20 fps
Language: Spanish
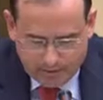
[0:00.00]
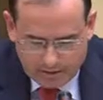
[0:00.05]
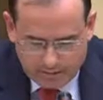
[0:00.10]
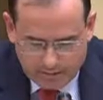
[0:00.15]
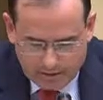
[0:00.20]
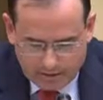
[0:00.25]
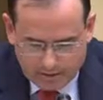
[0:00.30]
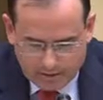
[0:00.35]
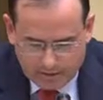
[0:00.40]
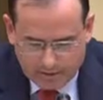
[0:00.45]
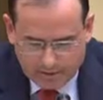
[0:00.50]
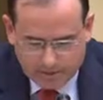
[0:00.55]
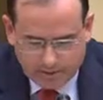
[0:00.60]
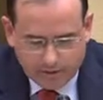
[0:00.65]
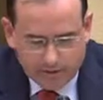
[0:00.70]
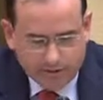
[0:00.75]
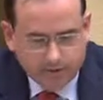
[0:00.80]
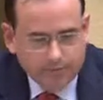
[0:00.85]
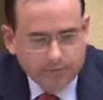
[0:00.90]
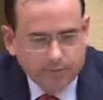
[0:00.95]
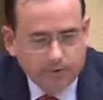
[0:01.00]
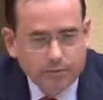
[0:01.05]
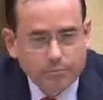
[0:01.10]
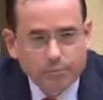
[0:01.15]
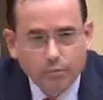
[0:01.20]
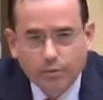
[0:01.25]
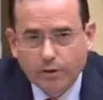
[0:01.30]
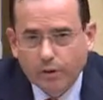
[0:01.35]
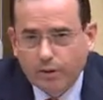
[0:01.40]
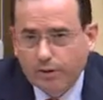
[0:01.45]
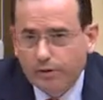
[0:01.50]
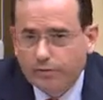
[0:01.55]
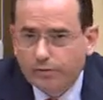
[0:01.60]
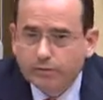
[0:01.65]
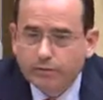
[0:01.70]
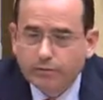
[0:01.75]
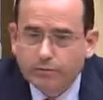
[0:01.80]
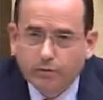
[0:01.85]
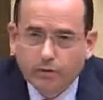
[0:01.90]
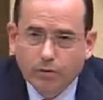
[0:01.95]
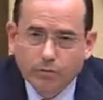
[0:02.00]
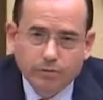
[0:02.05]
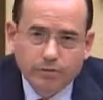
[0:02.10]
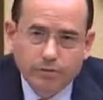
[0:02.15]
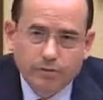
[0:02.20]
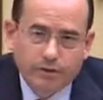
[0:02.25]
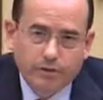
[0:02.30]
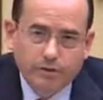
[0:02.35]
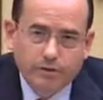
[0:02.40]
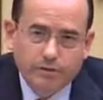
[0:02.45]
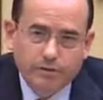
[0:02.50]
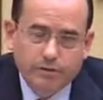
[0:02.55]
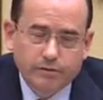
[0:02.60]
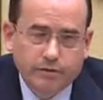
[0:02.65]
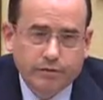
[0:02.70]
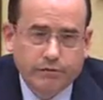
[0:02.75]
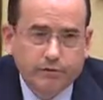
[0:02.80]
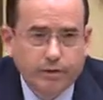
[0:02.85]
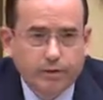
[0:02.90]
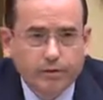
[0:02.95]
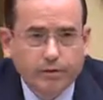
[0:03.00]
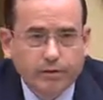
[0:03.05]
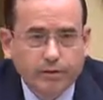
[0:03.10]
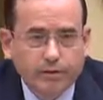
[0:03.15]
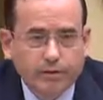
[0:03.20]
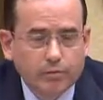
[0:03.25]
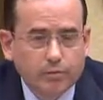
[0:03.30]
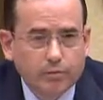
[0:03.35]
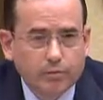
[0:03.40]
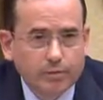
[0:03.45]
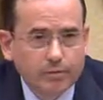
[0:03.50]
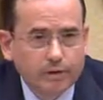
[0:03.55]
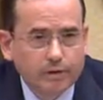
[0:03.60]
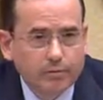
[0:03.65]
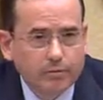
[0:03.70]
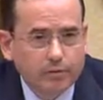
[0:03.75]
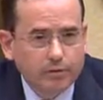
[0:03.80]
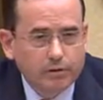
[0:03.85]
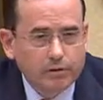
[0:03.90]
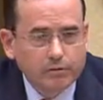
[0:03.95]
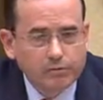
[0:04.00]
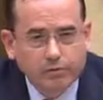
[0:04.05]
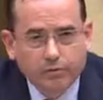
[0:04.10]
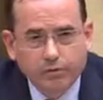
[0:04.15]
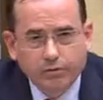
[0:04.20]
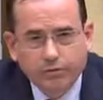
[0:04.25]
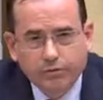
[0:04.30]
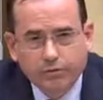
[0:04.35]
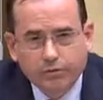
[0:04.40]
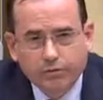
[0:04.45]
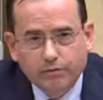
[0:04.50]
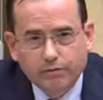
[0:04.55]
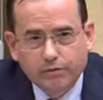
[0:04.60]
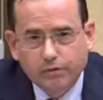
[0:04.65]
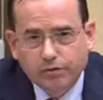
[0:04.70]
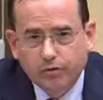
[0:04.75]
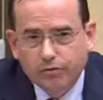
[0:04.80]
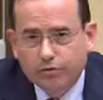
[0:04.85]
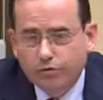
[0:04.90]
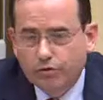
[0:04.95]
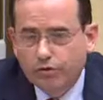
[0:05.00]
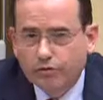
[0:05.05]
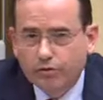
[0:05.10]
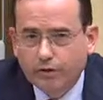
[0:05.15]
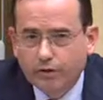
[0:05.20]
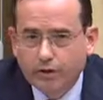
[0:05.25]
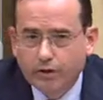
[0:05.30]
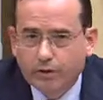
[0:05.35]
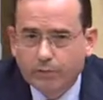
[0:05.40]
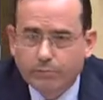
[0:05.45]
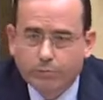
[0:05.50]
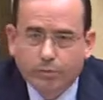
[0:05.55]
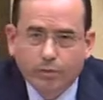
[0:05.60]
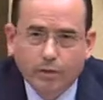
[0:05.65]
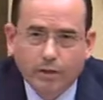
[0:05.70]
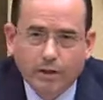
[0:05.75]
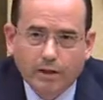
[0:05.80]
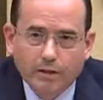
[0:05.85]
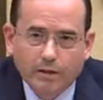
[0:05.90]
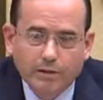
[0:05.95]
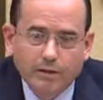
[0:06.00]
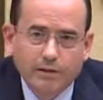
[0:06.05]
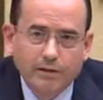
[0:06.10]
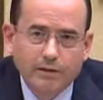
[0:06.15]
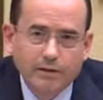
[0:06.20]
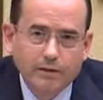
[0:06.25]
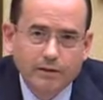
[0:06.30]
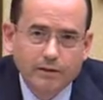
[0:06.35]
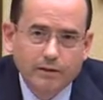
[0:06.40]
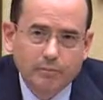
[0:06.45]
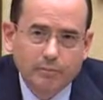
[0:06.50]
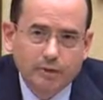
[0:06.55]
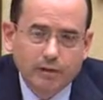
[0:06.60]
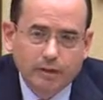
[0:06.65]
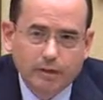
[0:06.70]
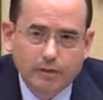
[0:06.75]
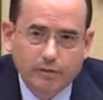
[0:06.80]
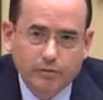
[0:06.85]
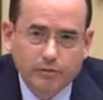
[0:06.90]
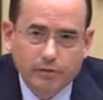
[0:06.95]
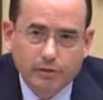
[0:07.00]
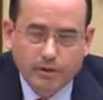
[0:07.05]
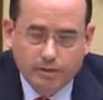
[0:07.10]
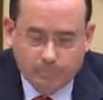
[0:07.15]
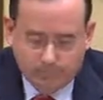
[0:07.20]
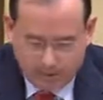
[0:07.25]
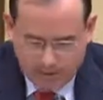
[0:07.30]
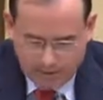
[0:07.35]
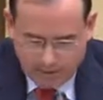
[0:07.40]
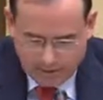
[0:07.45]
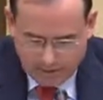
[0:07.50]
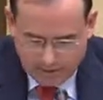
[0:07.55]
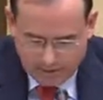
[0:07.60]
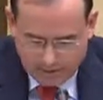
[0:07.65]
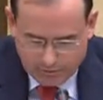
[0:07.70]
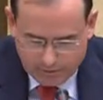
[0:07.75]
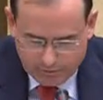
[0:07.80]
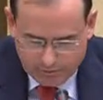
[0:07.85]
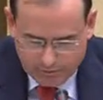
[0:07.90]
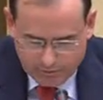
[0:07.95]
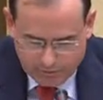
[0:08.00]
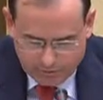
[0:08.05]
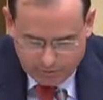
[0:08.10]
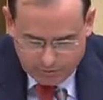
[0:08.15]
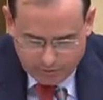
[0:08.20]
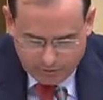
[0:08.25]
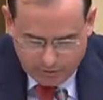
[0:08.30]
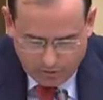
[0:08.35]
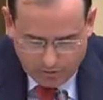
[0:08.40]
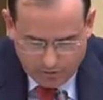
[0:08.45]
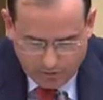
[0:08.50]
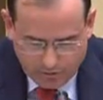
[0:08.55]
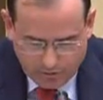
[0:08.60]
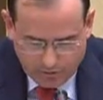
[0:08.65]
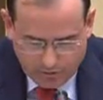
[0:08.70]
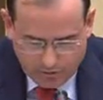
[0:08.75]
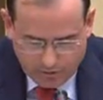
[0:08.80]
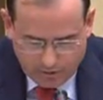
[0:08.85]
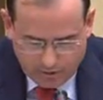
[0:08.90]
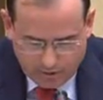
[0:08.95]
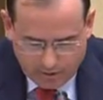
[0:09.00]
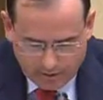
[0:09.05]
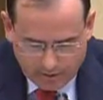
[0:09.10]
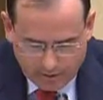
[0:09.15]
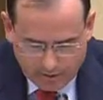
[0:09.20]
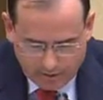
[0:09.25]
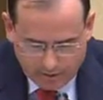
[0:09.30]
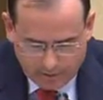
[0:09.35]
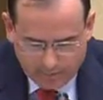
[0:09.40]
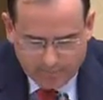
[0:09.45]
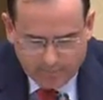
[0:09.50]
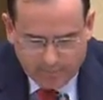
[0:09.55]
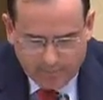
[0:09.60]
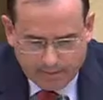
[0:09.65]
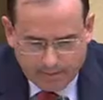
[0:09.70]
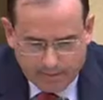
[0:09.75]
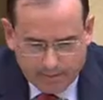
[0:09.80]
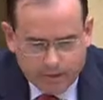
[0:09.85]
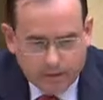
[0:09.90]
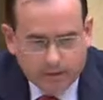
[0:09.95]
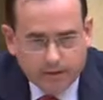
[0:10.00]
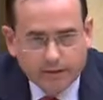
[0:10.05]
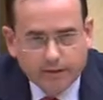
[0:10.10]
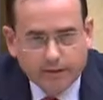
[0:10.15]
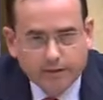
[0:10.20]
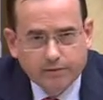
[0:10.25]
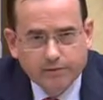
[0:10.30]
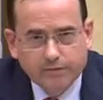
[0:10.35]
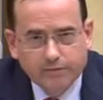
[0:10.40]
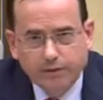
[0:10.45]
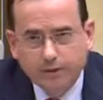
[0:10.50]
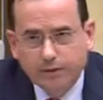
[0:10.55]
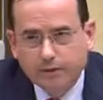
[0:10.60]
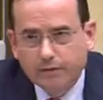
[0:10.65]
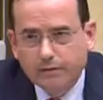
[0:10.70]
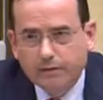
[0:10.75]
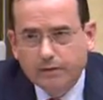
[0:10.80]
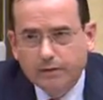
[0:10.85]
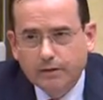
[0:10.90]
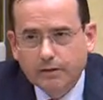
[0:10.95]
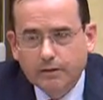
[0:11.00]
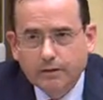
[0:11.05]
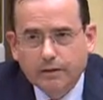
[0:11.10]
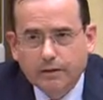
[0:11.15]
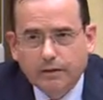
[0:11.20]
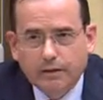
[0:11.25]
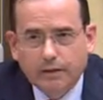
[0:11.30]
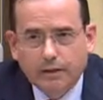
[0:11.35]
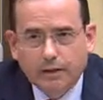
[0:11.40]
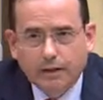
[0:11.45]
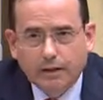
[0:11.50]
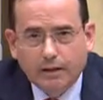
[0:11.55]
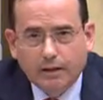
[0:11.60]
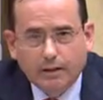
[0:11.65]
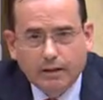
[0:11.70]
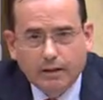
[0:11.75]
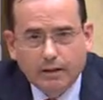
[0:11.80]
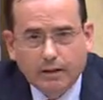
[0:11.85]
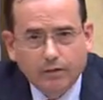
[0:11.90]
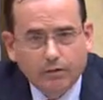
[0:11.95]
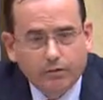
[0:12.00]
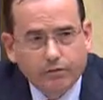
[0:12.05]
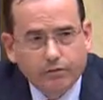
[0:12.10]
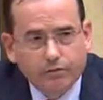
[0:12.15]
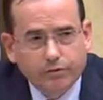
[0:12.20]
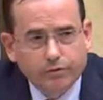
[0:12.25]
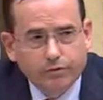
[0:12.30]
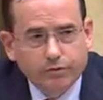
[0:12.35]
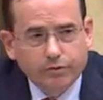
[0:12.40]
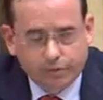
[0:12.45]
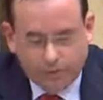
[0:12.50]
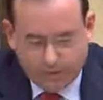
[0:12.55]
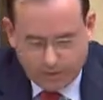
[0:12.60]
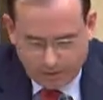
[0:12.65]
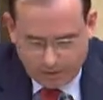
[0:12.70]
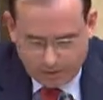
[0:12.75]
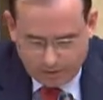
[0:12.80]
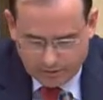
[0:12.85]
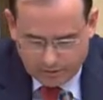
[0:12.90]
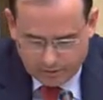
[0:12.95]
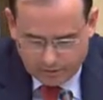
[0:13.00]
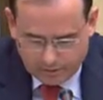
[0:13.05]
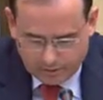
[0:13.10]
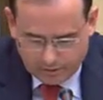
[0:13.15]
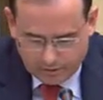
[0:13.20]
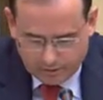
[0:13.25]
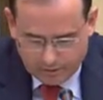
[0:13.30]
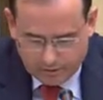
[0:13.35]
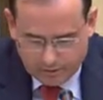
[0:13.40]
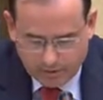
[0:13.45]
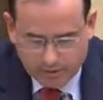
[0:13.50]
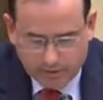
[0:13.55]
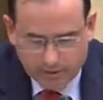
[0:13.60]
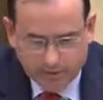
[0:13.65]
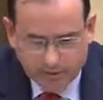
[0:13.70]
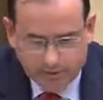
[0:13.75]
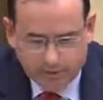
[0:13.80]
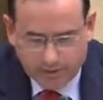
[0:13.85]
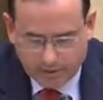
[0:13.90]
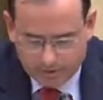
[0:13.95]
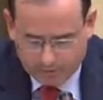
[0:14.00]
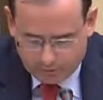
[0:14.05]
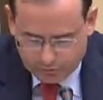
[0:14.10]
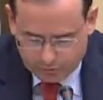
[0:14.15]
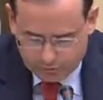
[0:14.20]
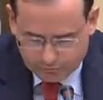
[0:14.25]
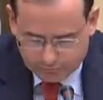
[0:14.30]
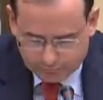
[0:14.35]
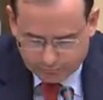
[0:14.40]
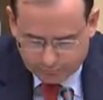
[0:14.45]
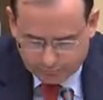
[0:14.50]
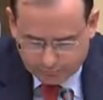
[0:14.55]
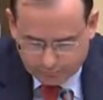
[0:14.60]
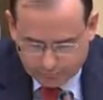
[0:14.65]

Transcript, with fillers: Y para que la enseñanza sea plural es obvio que necesita financiación pública, porque solo si no, solo sería plural para quienes pueden pagarla, y eso sería contrario a la equidad. Y ahí está el anclaje constitucional del sistema de conciertos.